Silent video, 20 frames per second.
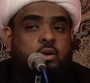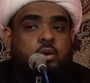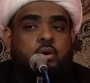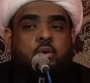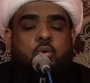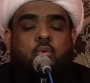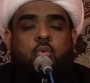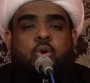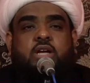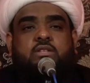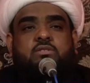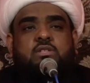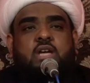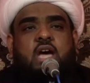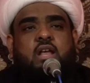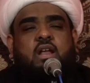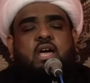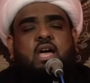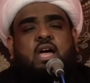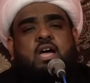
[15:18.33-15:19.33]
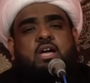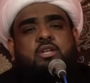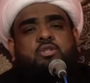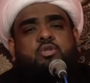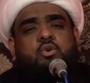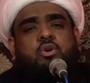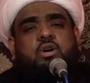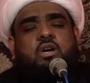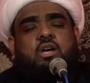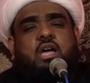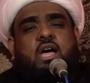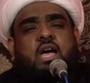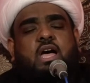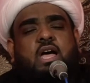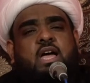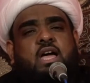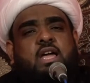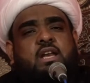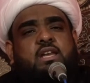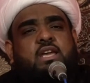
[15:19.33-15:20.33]
وترى
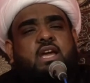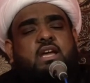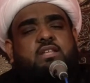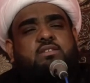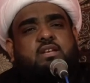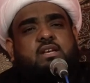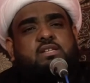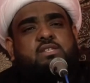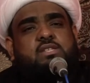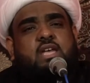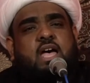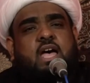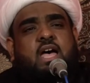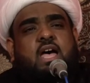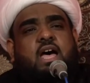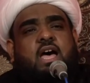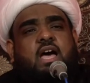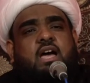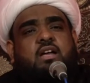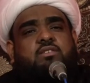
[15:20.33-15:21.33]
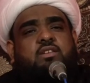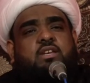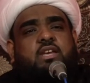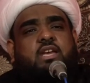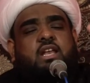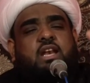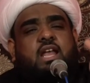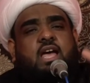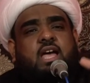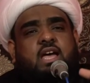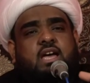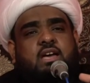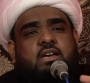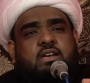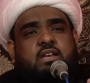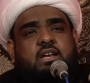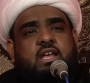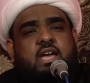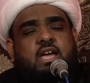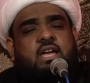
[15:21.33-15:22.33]
دخان يتصاعد الى
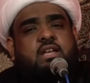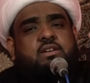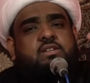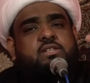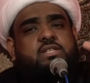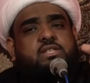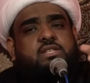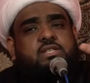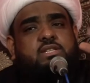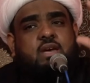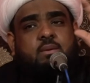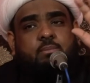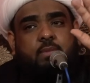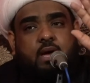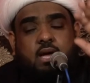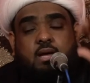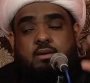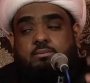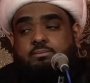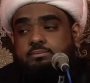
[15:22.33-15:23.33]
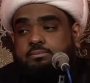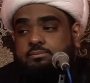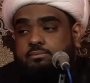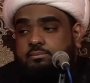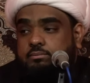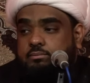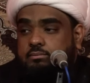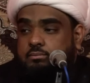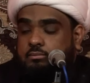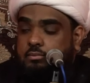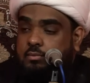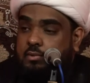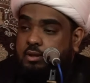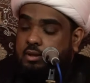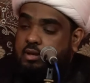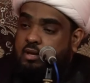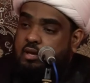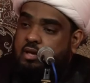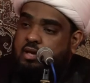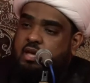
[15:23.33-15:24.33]
عنان السماء
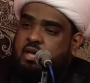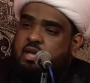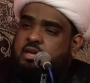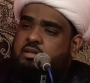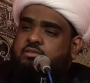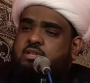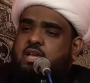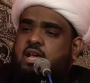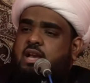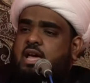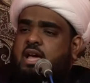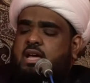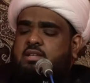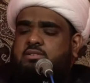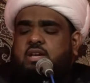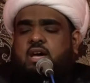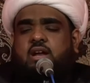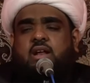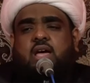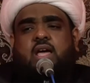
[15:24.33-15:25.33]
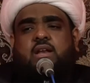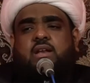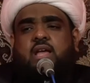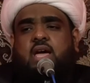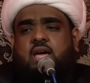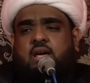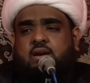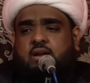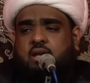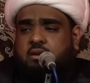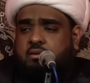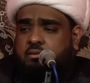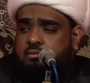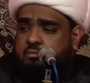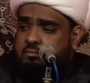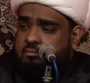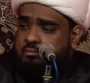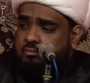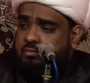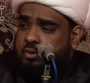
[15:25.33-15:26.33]
انت لا ترى نارا
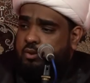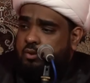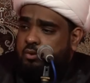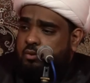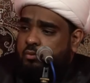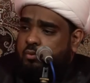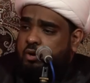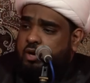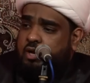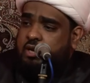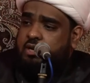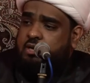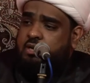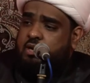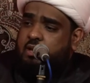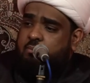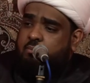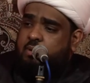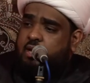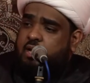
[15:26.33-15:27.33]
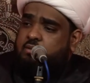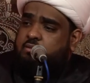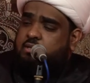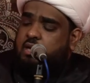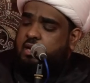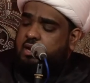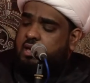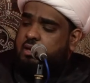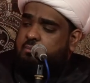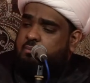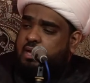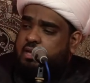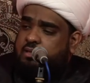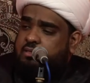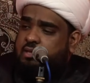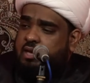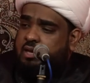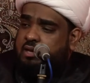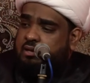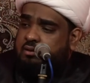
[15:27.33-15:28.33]
وانما ترى
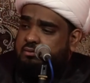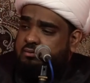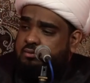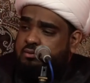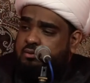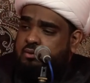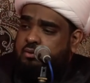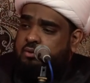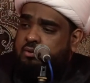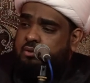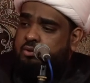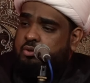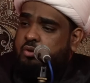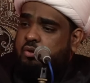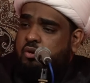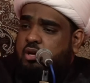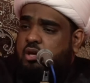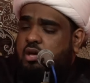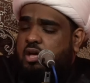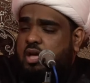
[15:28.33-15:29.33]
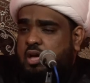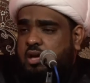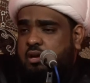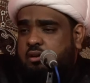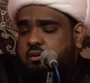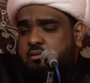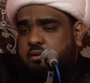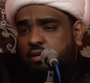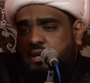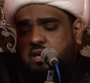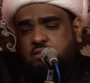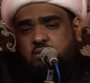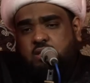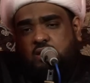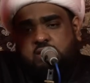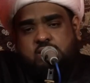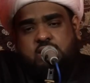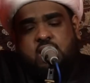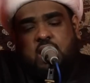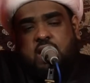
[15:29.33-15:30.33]
ماذا دخان
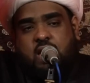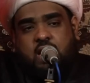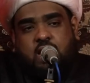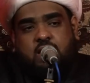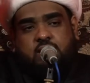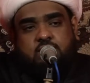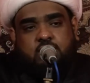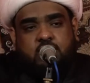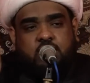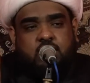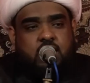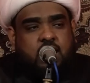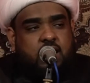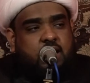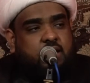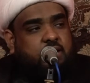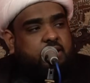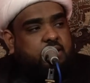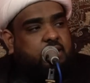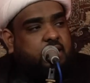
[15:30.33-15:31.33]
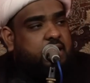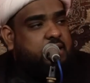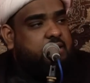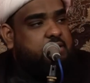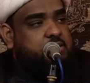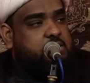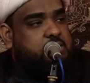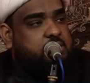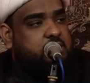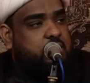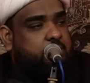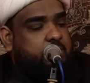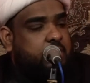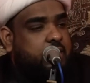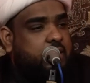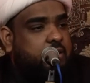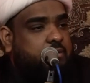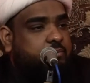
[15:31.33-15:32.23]
يتصاعد الى عنان السماء